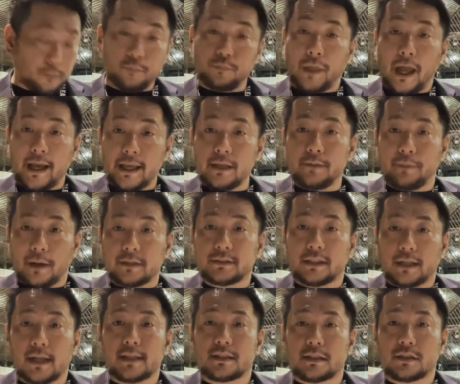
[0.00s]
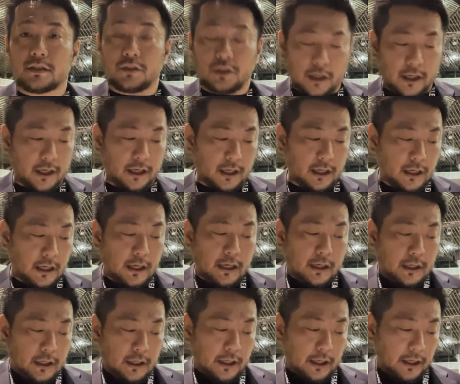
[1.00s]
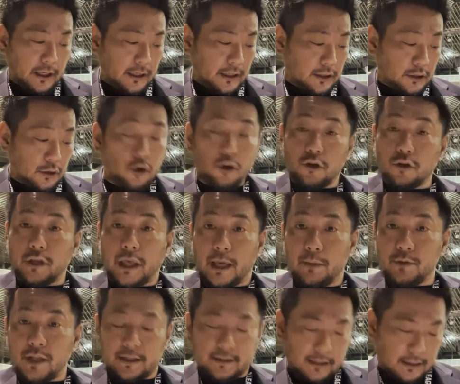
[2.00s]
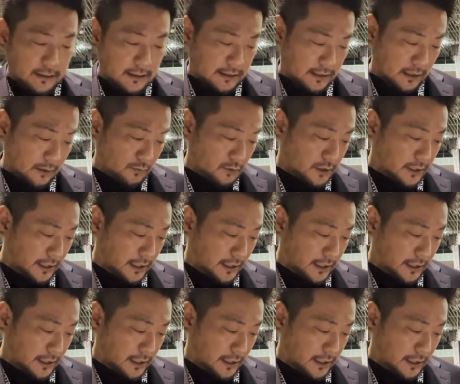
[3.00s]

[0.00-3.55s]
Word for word: 大爆発、えーえー、のゲームだったんですけども、